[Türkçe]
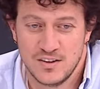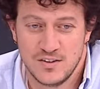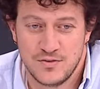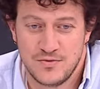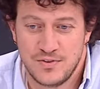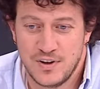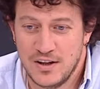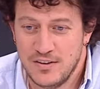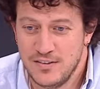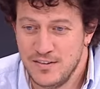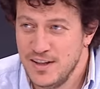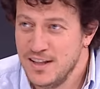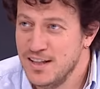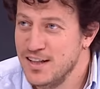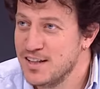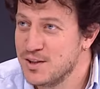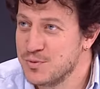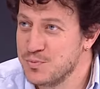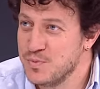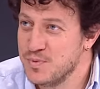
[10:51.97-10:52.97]

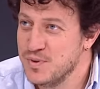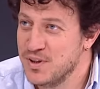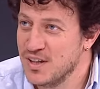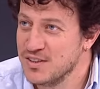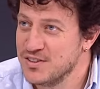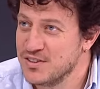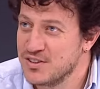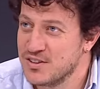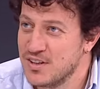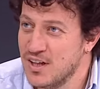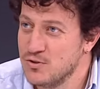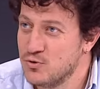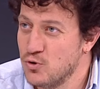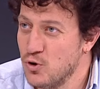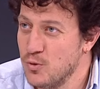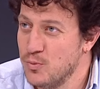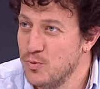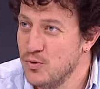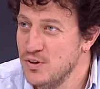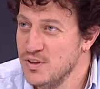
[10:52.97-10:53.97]
fevrilik birazcık daha
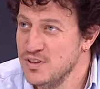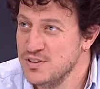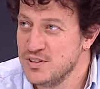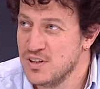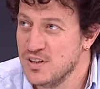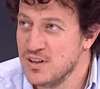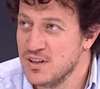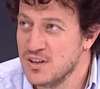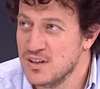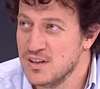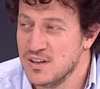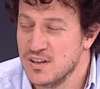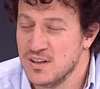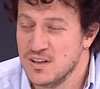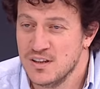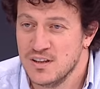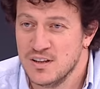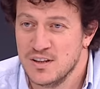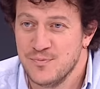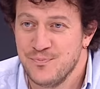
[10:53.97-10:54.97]
törpülenince
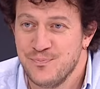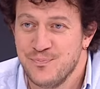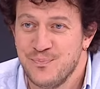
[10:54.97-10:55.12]
e,